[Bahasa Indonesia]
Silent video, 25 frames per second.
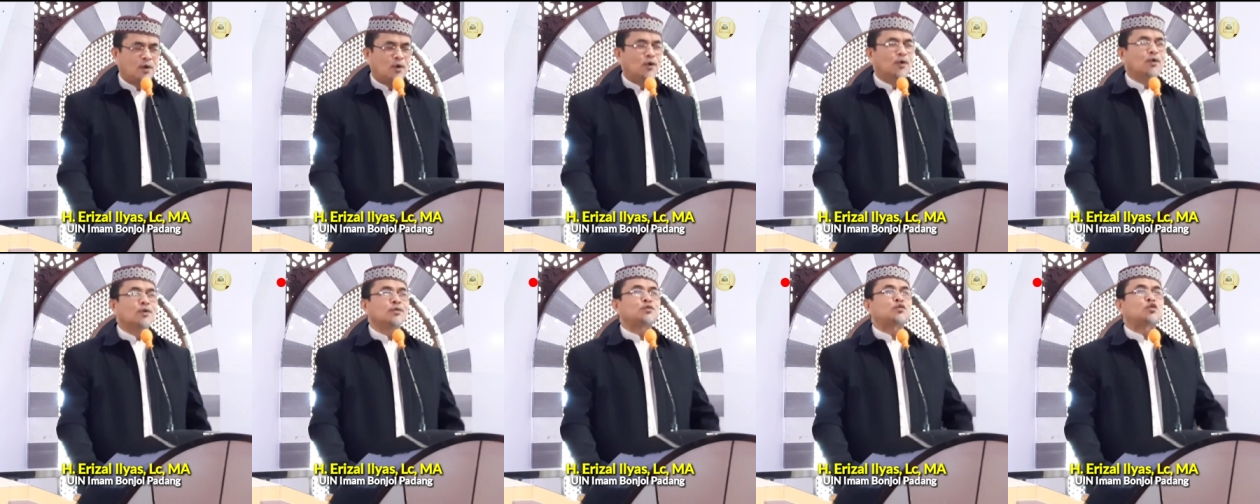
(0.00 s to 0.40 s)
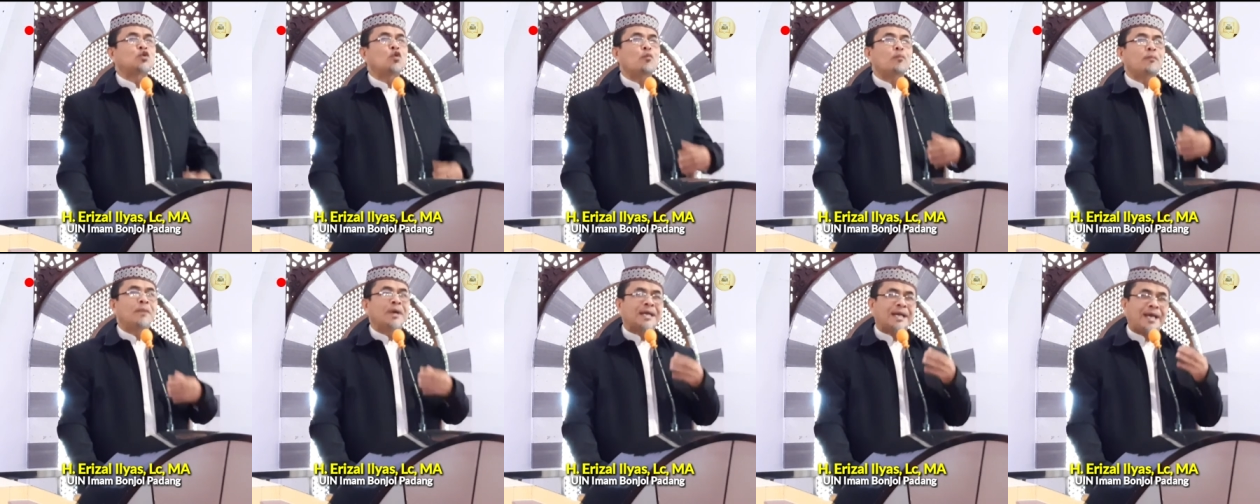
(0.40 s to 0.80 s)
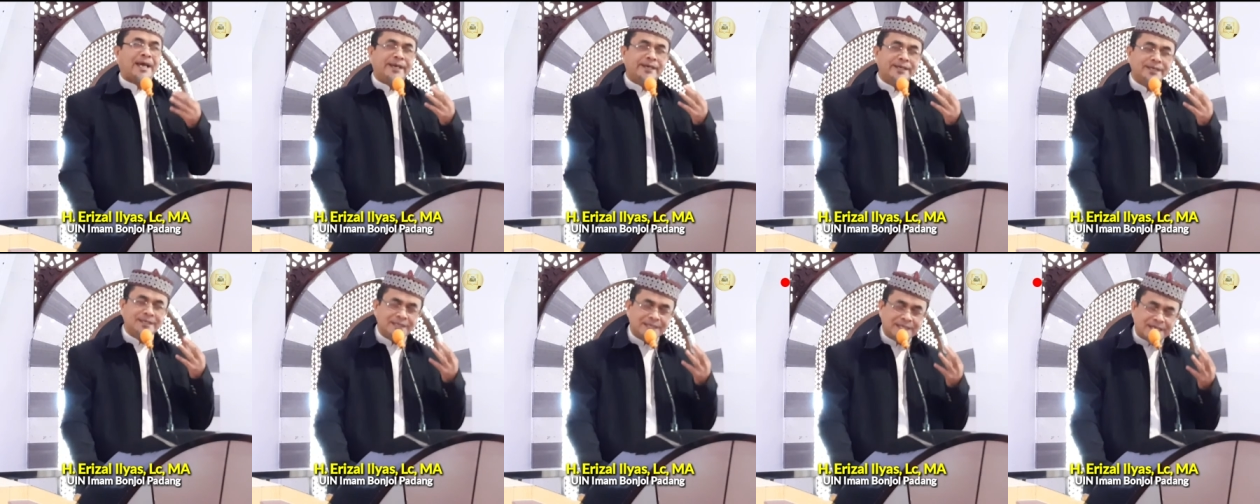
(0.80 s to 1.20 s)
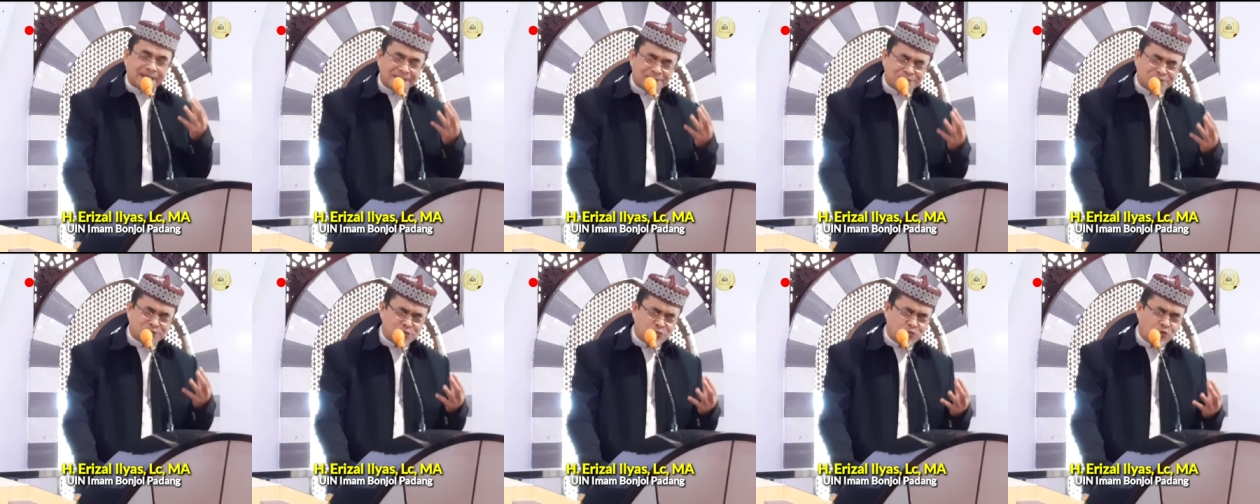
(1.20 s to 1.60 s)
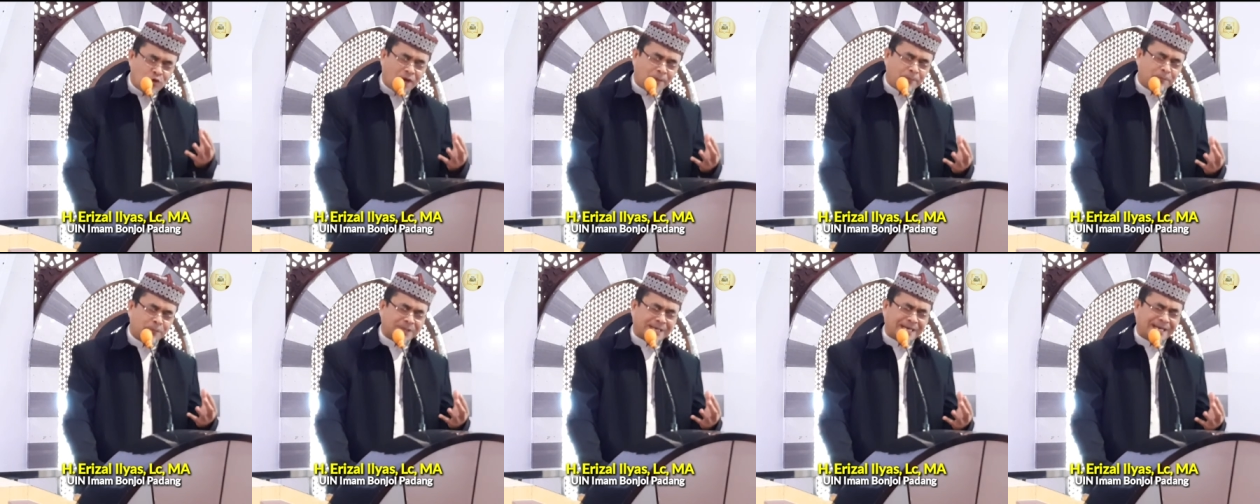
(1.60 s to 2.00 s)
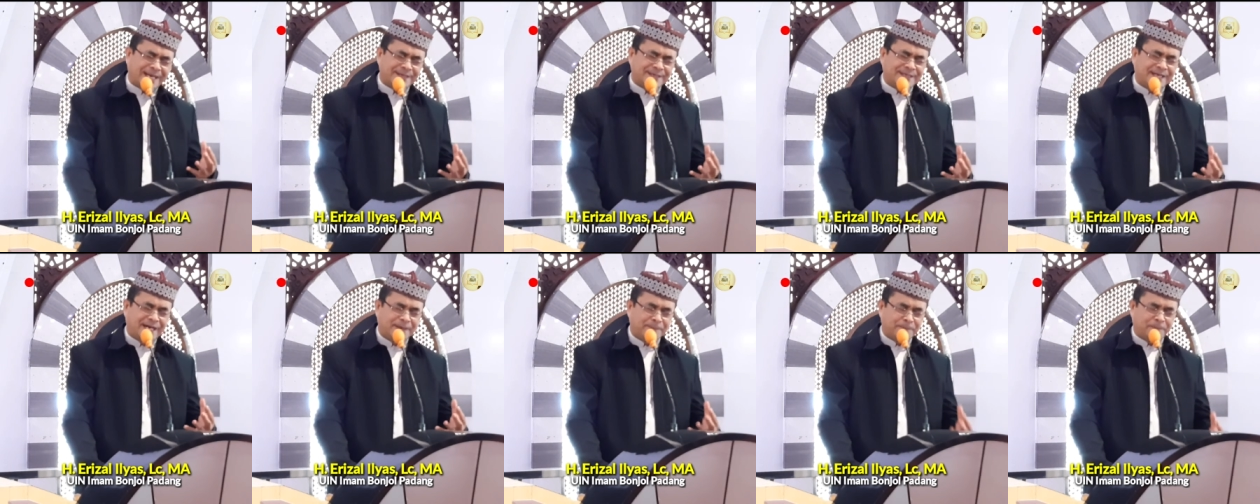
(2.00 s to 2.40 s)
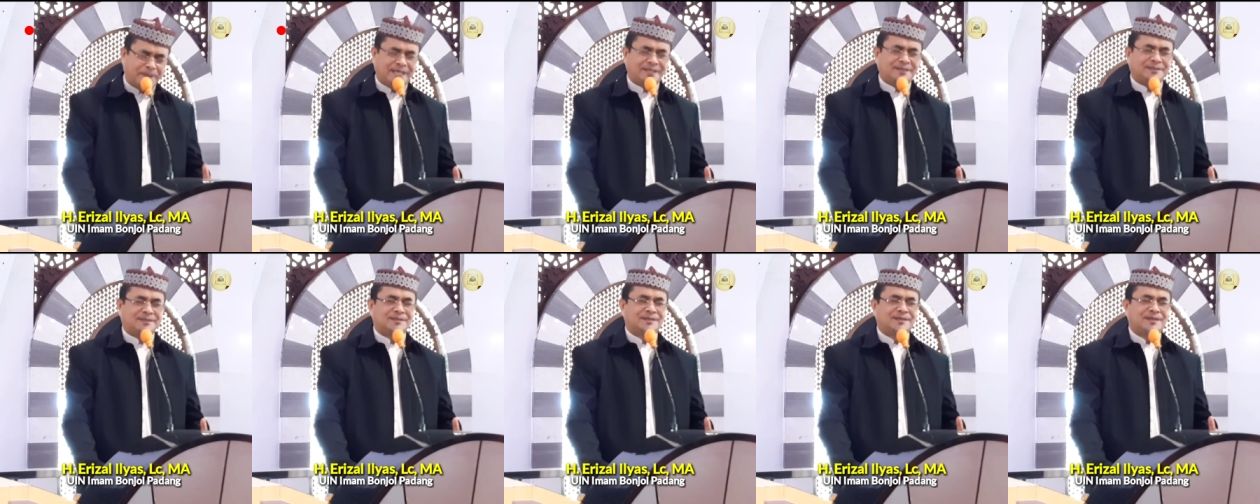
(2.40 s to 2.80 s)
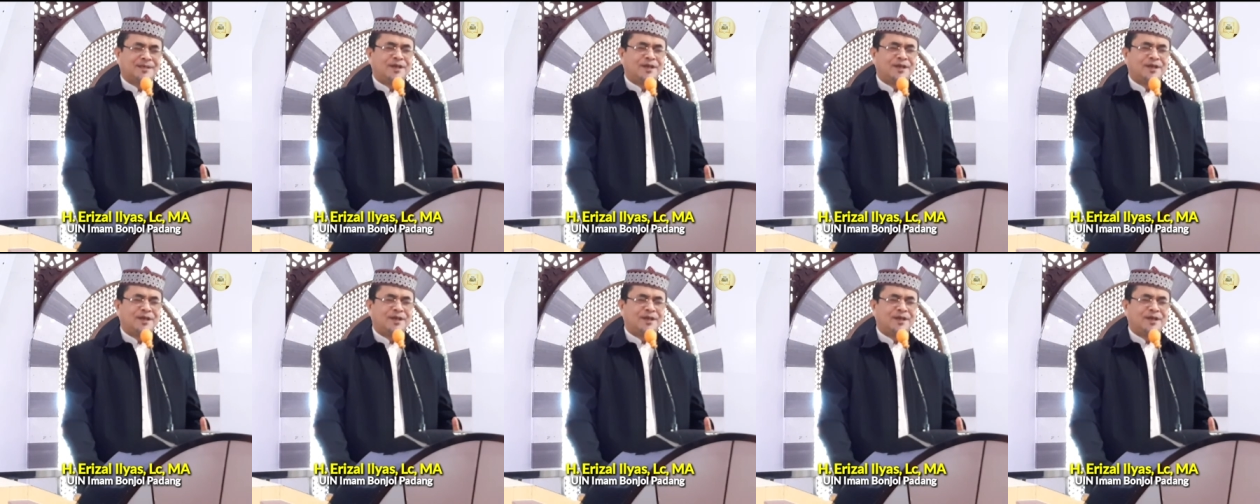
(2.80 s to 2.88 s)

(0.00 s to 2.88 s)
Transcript: untuk melahirkan sebuah peradaban,